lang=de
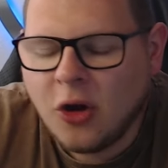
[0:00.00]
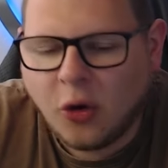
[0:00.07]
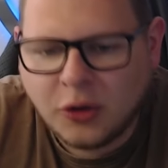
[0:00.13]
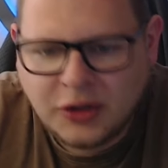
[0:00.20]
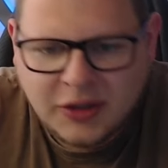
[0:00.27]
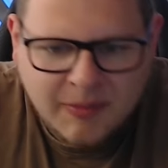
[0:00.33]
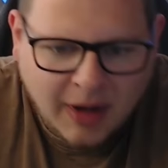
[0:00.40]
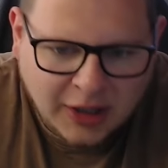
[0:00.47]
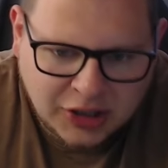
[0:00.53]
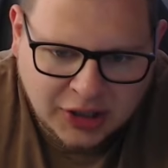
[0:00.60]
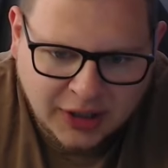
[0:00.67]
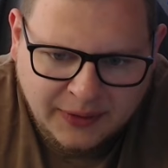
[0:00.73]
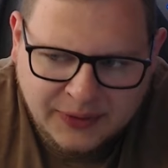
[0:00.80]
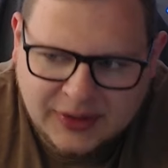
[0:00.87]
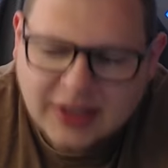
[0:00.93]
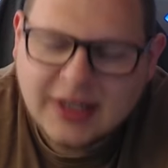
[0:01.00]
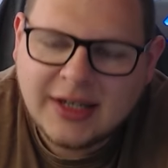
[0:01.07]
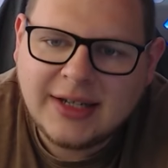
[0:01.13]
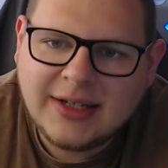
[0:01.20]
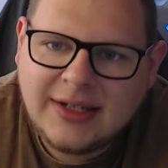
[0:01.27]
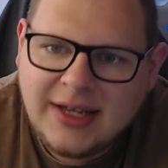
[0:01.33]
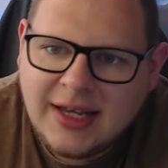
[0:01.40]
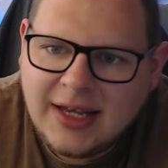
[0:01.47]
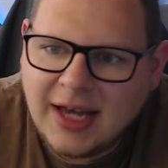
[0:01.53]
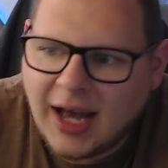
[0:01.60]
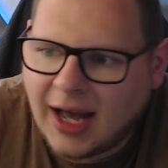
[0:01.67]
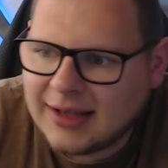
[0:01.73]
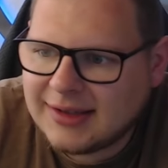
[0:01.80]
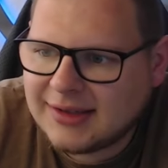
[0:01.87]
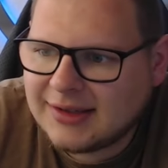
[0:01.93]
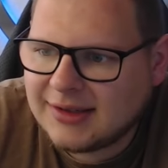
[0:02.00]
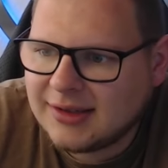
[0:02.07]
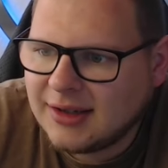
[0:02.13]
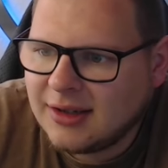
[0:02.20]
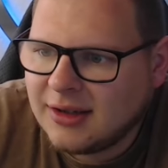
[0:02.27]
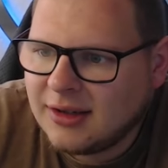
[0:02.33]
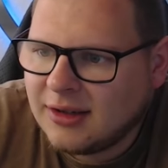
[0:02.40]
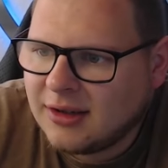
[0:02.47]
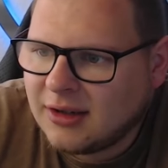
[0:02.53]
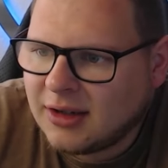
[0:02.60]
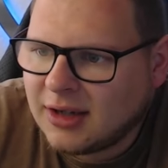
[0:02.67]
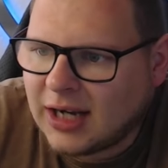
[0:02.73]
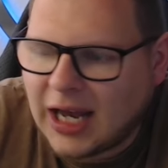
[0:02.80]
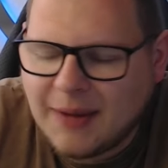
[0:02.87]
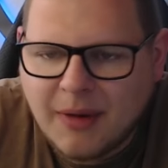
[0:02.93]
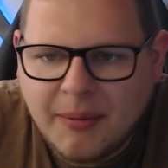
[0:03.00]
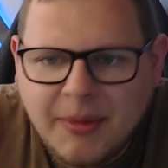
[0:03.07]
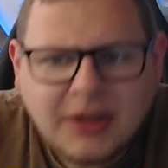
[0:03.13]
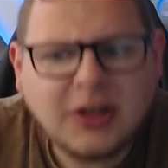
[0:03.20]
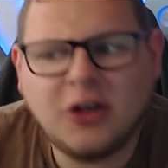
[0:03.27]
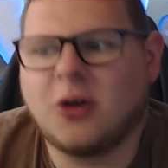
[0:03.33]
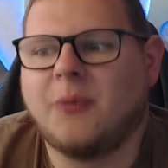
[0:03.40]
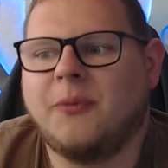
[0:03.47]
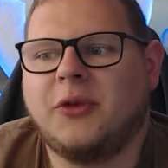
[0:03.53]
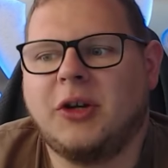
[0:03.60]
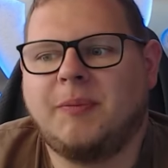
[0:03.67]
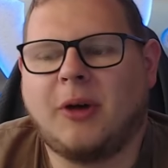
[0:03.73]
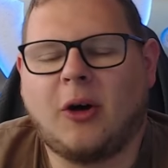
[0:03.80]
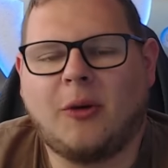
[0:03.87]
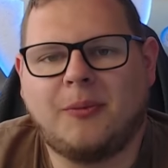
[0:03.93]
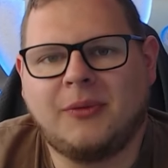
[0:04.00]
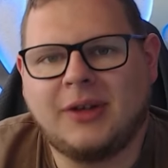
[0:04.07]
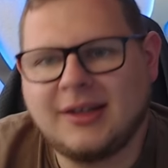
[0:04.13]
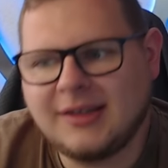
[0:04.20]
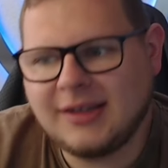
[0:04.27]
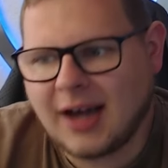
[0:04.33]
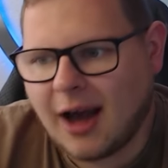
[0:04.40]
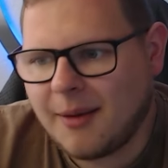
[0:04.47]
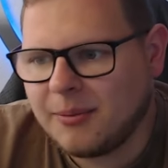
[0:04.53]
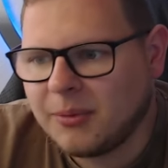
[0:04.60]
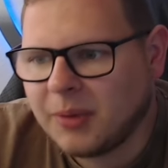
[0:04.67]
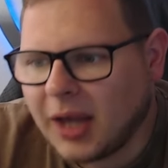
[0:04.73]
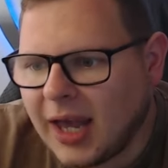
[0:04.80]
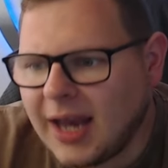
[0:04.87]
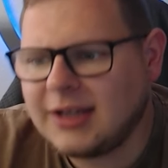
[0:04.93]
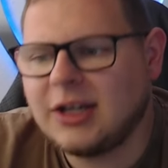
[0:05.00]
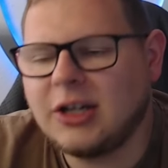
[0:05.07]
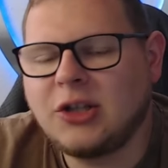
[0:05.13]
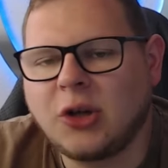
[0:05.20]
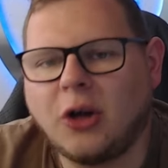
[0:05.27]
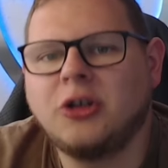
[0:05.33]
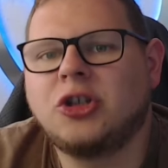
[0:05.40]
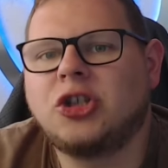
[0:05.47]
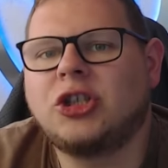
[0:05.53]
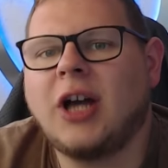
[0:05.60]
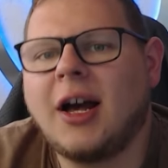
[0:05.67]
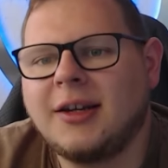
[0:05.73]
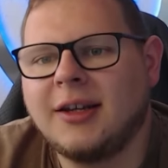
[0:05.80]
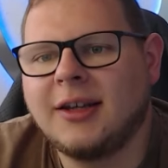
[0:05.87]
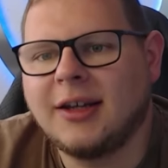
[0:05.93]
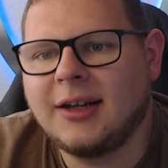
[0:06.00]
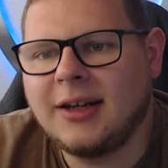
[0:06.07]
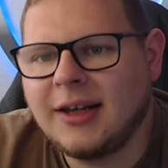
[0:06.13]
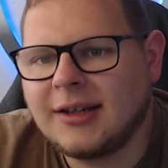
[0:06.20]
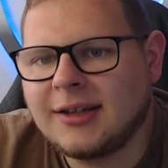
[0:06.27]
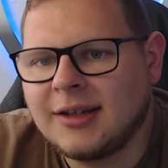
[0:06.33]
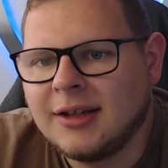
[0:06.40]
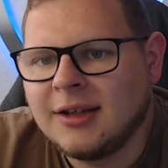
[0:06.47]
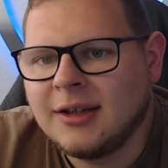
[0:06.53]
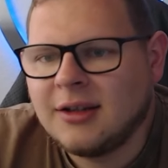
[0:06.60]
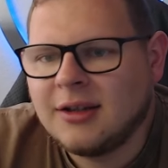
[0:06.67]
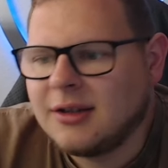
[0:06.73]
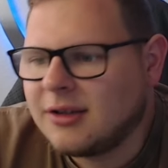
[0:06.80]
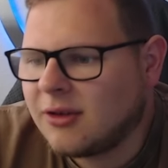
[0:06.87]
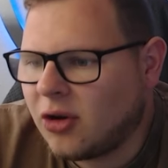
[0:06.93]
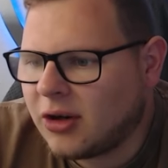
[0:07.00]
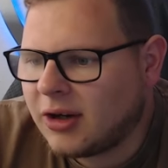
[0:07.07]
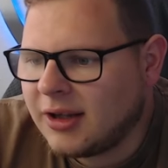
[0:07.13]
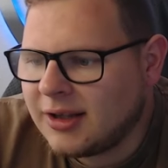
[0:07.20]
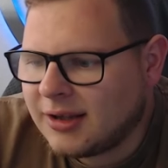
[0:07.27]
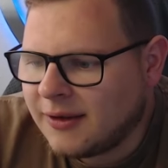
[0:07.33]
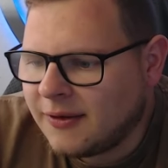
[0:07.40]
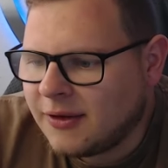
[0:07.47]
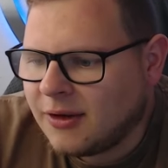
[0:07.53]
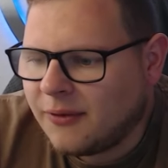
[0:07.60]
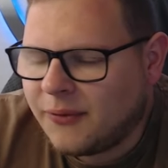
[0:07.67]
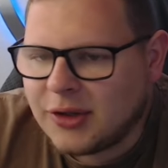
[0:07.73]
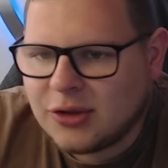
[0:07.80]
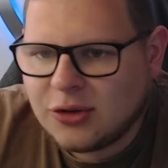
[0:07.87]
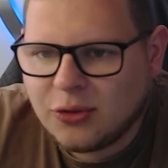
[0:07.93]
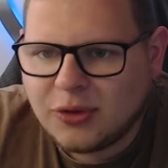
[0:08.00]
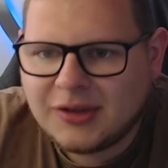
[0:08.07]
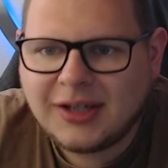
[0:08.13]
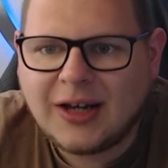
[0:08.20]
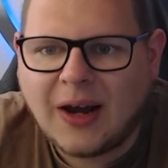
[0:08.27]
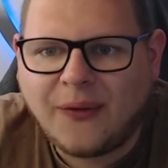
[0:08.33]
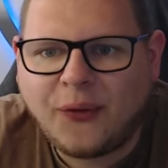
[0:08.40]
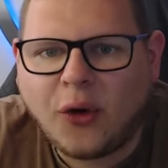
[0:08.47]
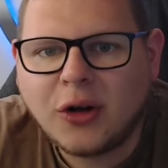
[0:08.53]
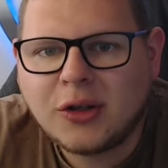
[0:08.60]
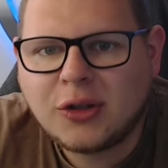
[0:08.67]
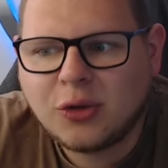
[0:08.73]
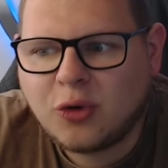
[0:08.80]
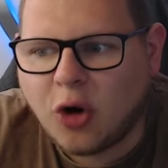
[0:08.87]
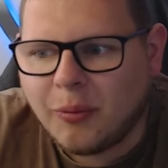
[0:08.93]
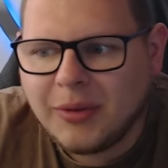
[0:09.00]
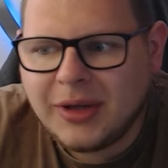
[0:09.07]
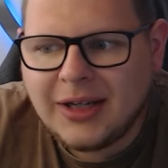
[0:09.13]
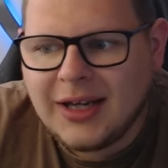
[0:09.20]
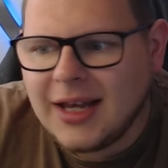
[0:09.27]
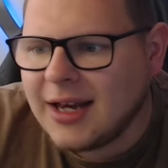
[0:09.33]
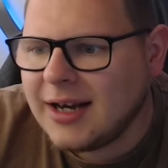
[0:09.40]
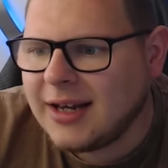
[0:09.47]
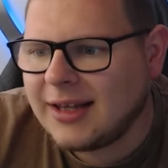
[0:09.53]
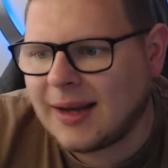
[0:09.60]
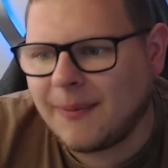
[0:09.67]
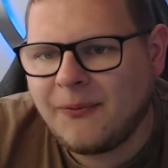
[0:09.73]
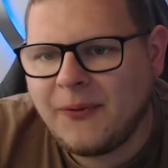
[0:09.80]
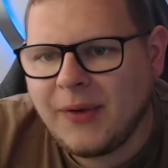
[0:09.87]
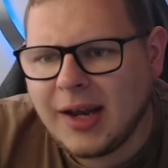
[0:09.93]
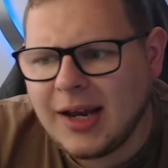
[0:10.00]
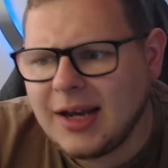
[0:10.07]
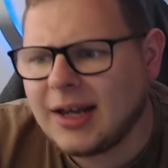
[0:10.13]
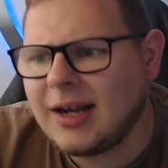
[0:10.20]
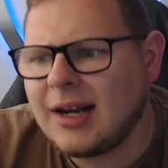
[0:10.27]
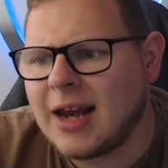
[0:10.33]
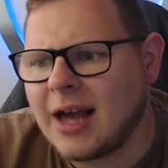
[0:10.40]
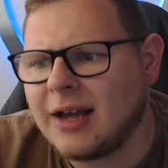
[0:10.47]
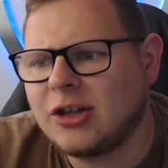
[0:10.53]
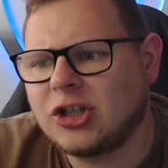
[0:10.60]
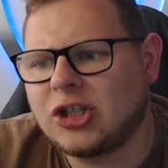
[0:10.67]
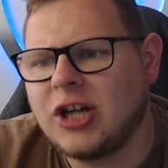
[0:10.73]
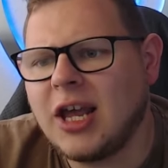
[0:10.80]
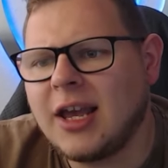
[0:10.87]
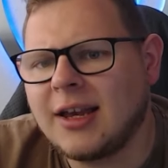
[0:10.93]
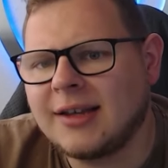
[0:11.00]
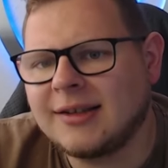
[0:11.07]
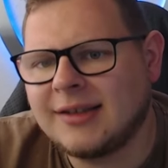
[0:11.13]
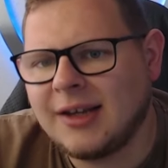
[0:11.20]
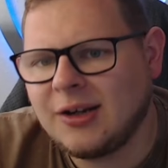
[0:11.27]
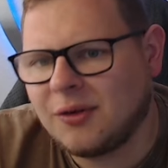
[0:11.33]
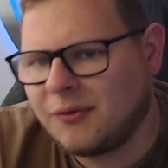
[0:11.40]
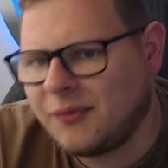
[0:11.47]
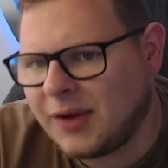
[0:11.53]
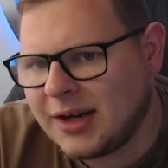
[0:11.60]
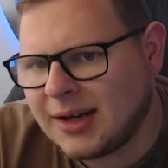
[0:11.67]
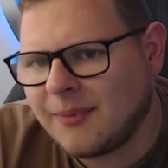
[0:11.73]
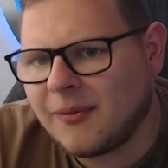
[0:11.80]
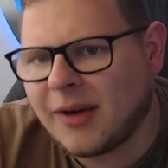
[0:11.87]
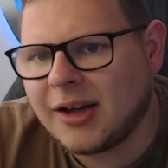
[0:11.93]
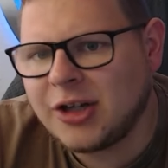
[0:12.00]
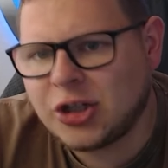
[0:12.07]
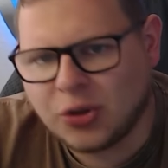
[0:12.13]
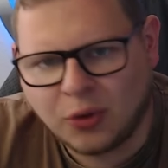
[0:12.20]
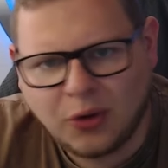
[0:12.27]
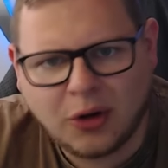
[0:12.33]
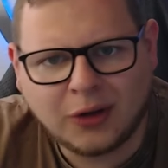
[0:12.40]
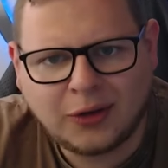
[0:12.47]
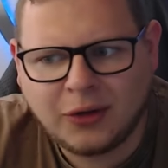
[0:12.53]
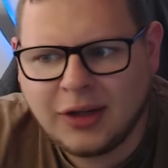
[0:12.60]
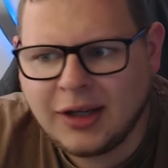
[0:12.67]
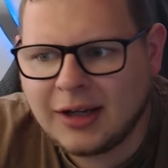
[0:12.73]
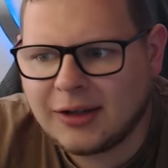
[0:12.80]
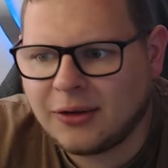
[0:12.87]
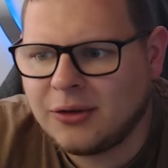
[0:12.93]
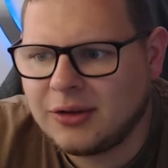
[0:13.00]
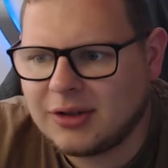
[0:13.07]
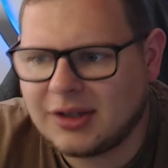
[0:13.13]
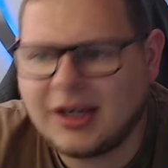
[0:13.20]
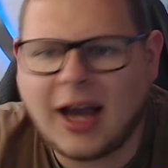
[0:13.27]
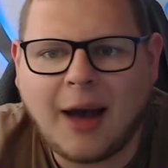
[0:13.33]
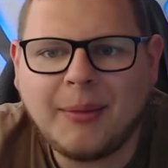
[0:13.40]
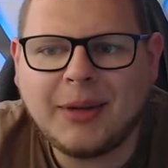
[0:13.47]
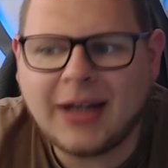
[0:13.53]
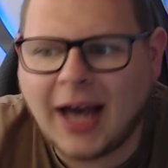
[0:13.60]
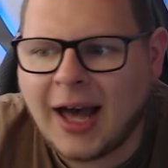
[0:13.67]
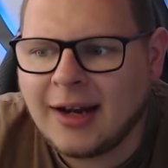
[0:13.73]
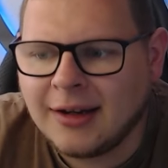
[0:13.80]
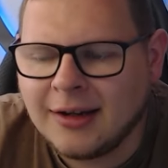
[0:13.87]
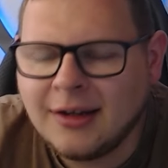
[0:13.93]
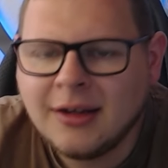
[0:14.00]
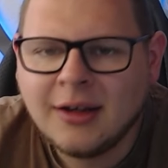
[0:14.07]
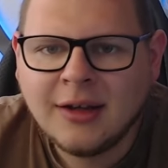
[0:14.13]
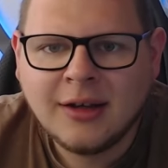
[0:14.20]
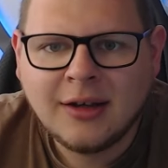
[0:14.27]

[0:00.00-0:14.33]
Und die Mannschaft, die hat's gleich mal mitgenommen, würde ich behaupten. Denn sie haben einen richtig tollen Start hingelegt. Wirklich versucht, sich nach vorne zu kombinieren. Ich habe wenige lange Schläge gesehen und wenn, dann waren die schon kontrolliert und kamen an.